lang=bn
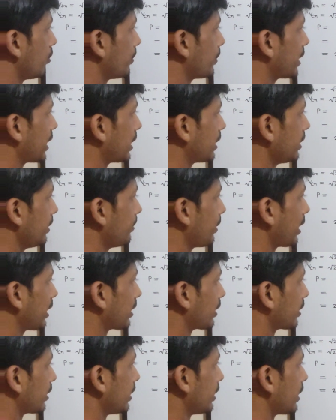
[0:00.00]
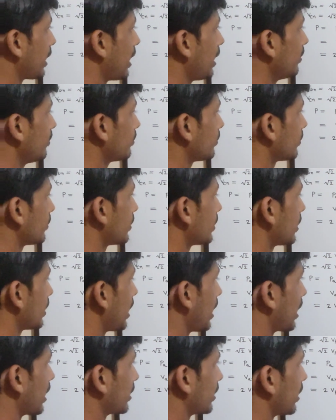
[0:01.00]
omega t মাইনাস theta
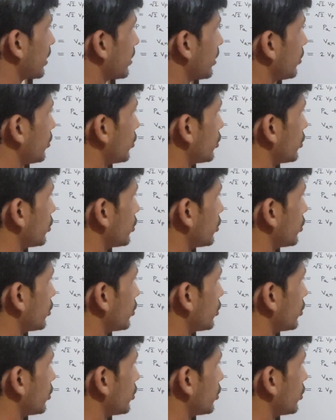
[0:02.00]
আস্তে আস্তে